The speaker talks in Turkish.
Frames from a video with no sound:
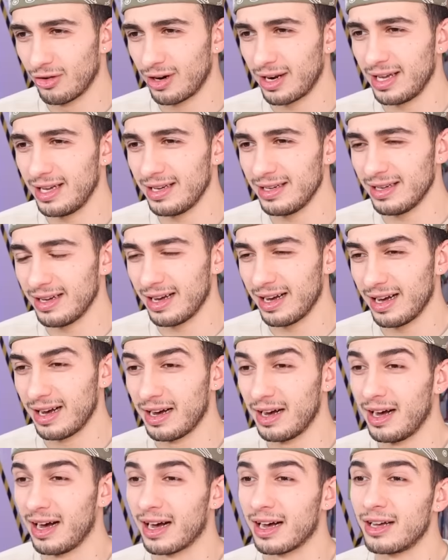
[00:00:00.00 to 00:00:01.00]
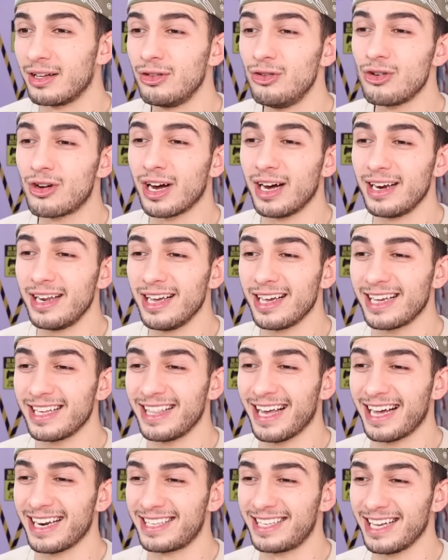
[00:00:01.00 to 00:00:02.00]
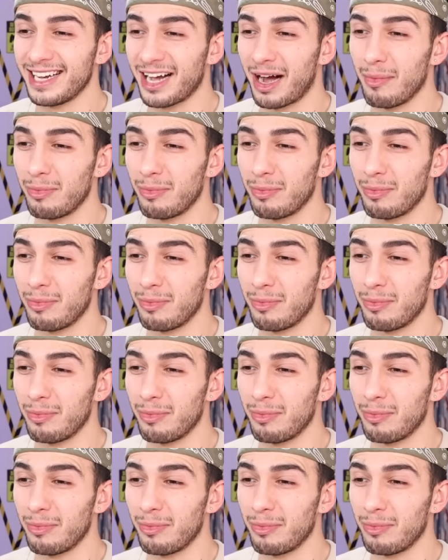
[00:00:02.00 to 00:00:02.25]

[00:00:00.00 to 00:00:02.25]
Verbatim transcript: Orayı aha yukarıya giderse